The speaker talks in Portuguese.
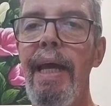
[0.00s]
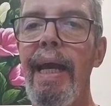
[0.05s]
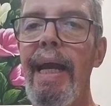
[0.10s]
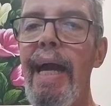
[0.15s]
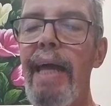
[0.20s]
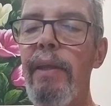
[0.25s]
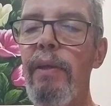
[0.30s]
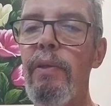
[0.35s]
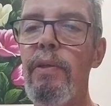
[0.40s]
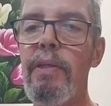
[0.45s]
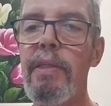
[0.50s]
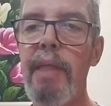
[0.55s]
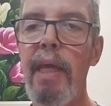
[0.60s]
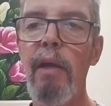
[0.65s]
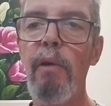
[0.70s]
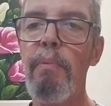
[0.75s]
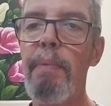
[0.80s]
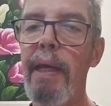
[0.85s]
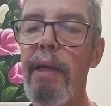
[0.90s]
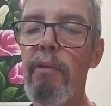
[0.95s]
Cara, eu não sei
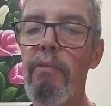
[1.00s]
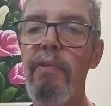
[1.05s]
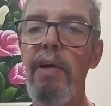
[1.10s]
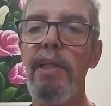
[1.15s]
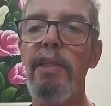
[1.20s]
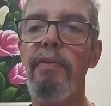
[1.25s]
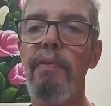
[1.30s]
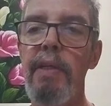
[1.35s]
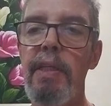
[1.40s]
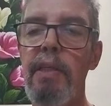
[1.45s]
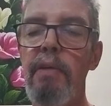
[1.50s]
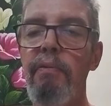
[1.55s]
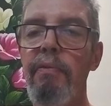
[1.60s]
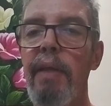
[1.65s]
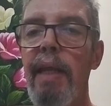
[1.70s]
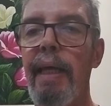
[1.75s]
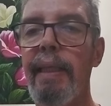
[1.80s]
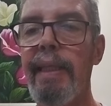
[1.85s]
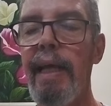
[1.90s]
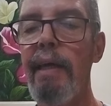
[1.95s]
como é que o Vasco vai se
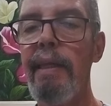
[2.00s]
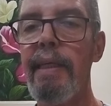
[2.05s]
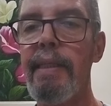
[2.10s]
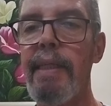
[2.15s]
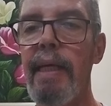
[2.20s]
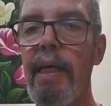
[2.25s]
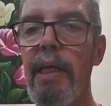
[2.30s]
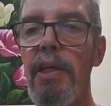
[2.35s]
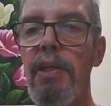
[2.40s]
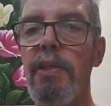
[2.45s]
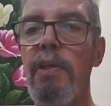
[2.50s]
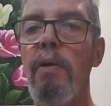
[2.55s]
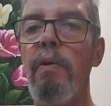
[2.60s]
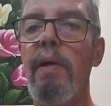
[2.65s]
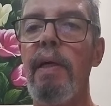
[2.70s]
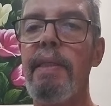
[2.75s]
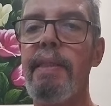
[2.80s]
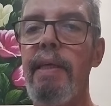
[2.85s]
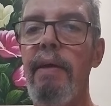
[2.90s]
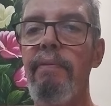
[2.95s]
virar, tá? Nessa questão
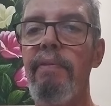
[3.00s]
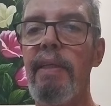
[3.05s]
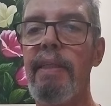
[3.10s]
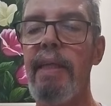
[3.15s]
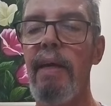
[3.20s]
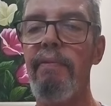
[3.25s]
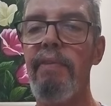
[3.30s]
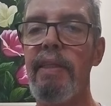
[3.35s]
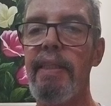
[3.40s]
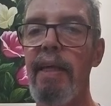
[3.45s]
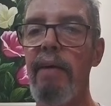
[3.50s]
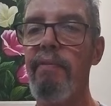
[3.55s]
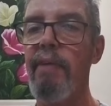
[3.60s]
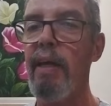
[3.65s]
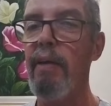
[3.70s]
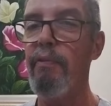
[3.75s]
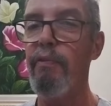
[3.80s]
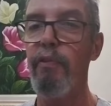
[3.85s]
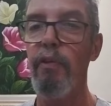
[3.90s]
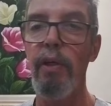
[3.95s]
com a 777
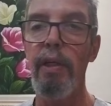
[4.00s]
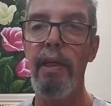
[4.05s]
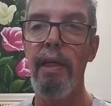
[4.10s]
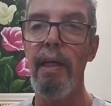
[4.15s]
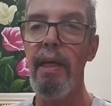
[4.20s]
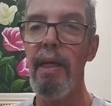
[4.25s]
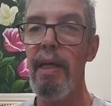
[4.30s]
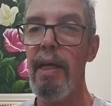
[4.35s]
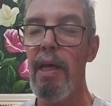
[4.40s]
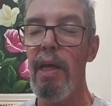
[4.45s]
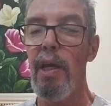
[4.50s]
aí, que foi